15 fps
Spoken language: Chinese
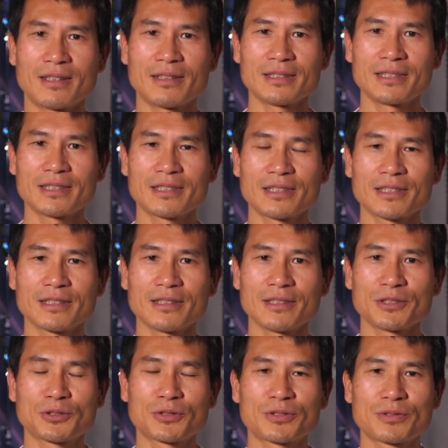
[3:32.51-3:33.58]
一
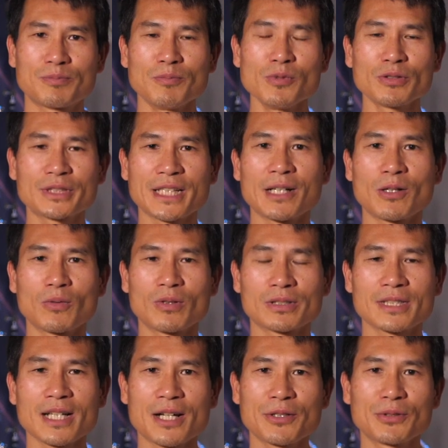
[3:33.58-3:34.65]
个目前我
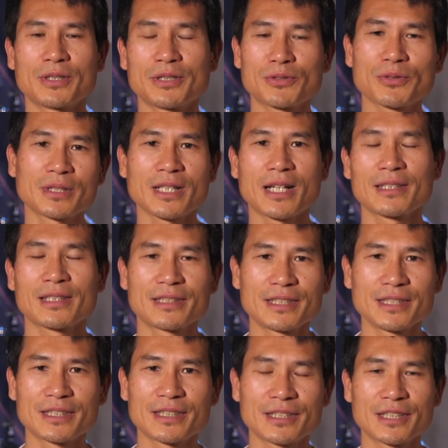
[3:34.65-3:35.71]
参与的最大的
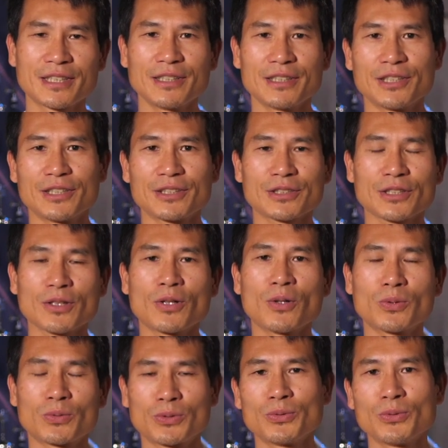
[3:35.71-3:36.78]
一个
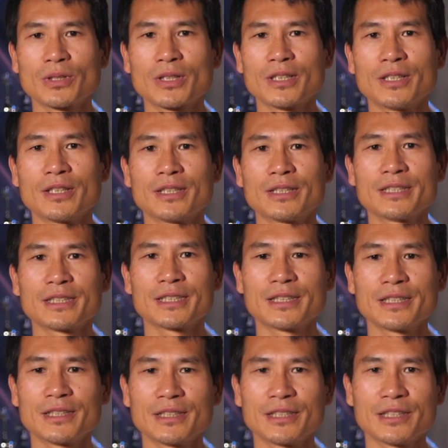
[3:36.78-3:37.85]
投入和一
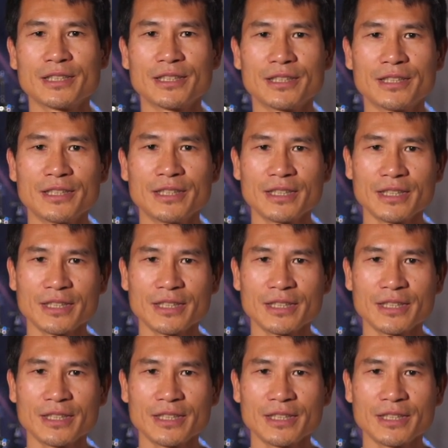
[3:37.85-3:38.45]
个